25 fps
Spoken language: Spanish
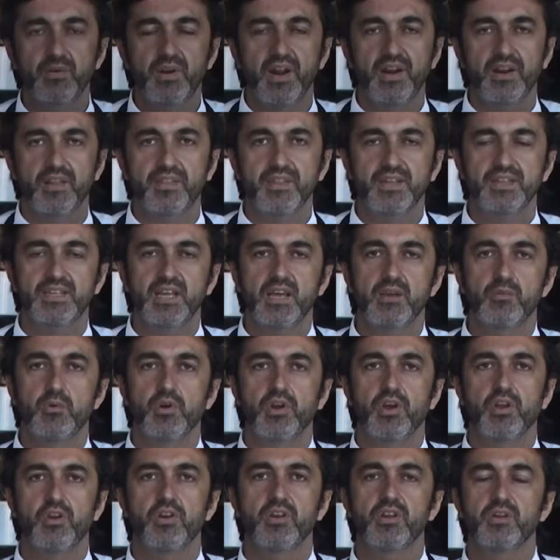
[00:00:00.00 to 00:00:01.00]
una receta de
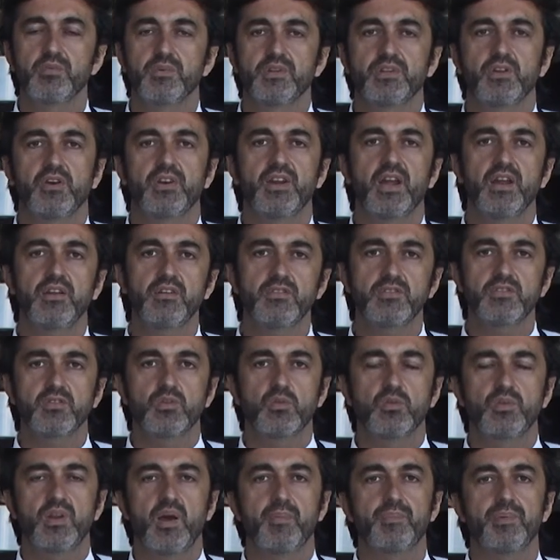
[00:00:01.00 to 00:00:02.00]
boquerones vitorianos
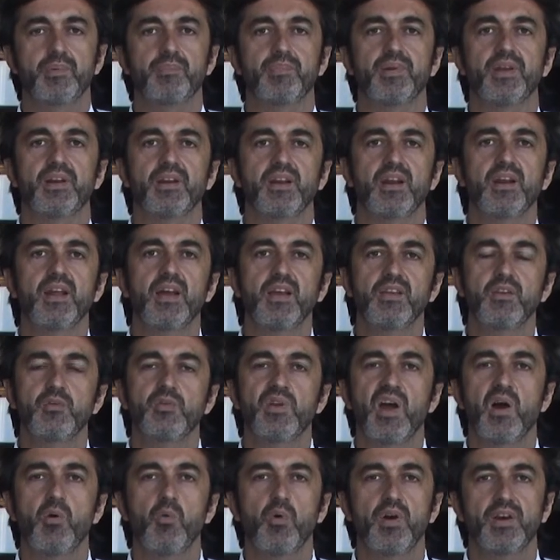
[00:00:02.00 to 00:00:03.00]
con una pipirrana y
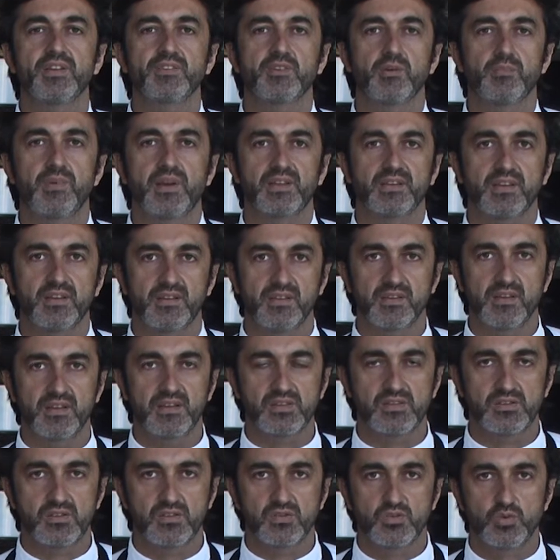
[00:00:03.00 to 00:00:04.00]
un agua de tomate.
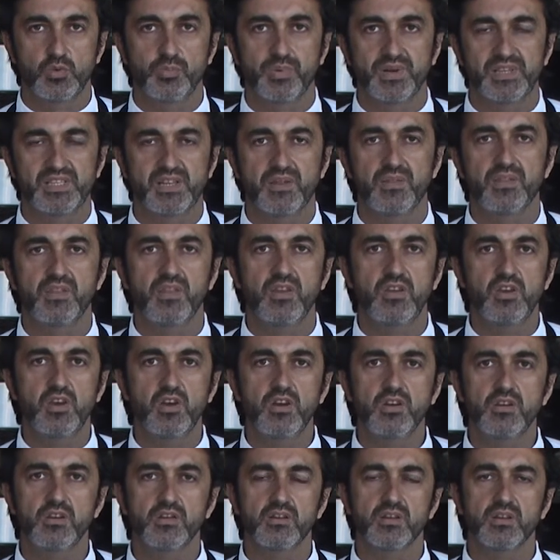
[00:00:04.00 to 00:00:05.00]
Es súper
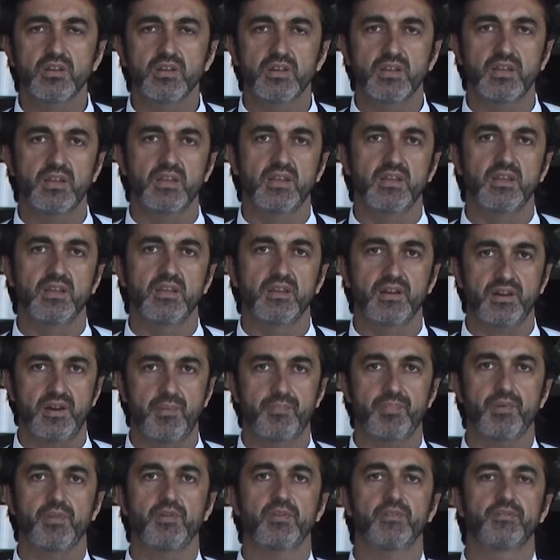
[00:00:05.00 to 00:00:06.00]
sencillo y
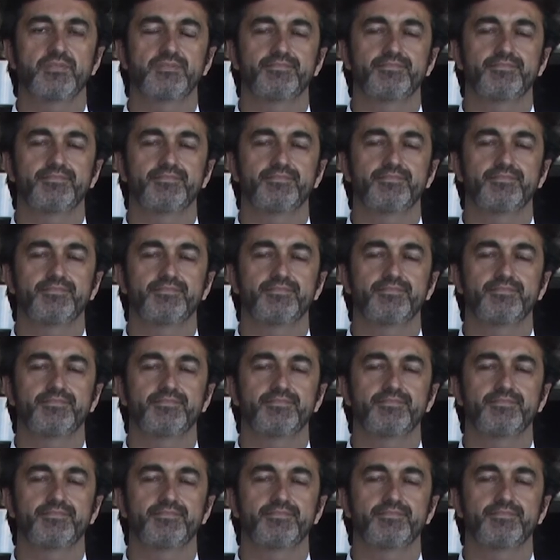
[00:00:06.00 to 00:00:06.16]
rápido.